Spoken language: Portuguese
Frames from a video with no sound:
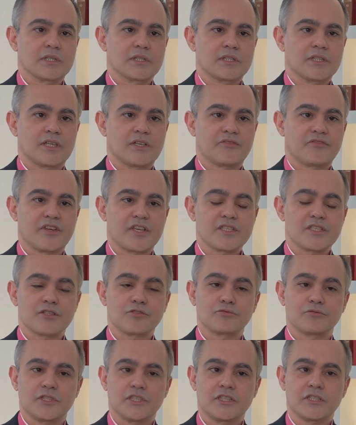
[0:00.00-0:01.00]
da festa
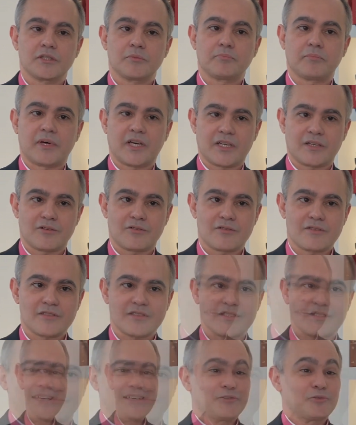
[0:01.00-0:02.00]
junina para
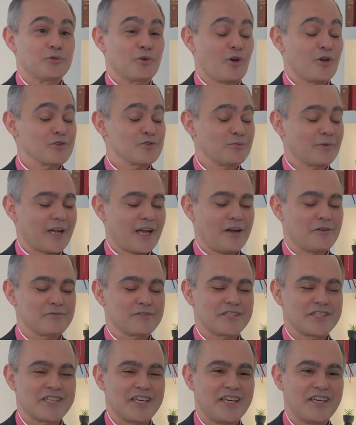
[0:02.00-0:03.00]
nós. O nosso
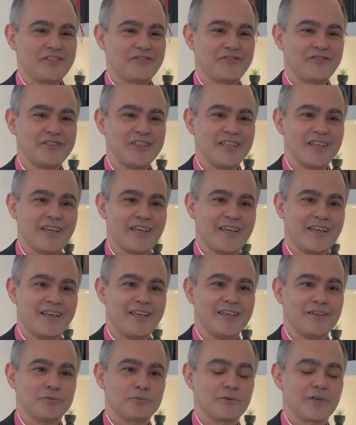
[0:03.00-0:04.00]
carro-chefe
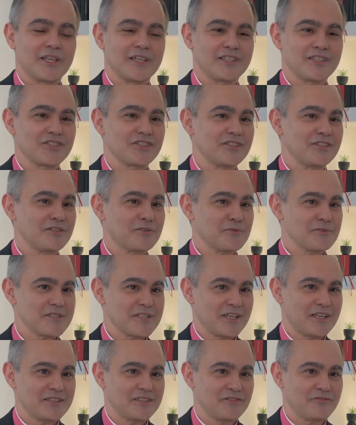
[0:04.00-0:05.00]
é o lanche de
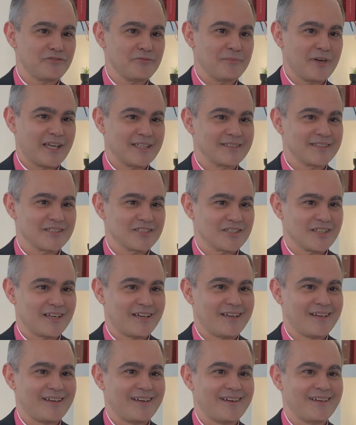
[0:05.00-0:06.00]
costela defumada,
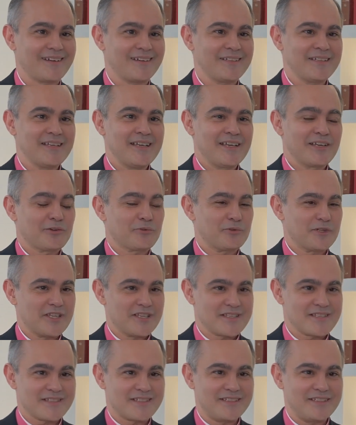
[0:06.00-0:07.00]
já
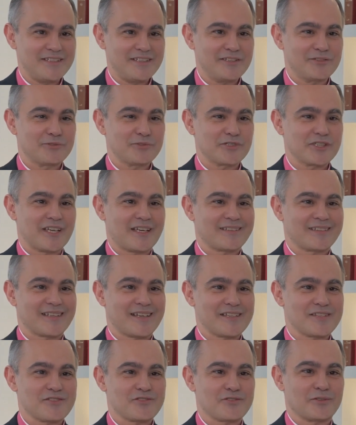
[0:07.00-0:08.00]
conhecido, já
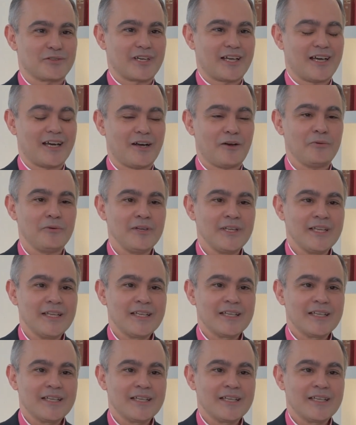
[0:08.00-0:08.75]
tradicional,